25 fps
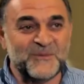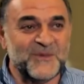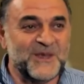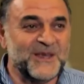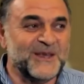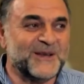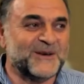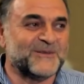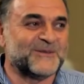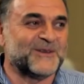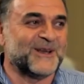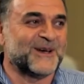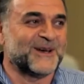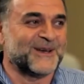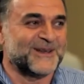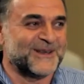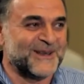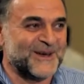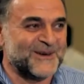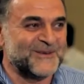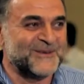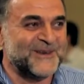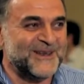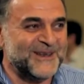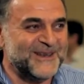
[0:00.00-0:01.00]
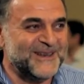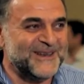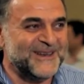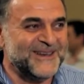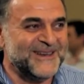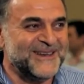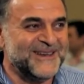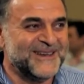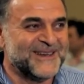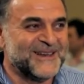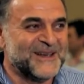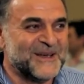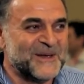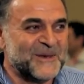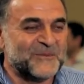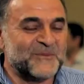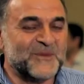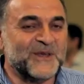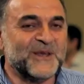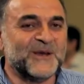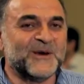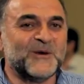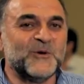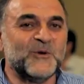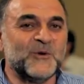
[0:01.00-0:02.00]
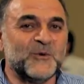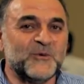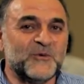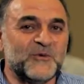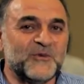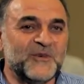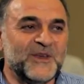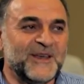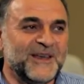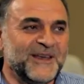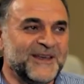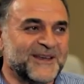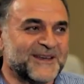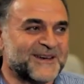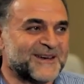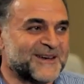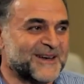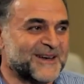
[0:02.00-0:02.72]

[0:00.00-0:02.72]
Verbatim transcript: мир вдохновения, мир любви,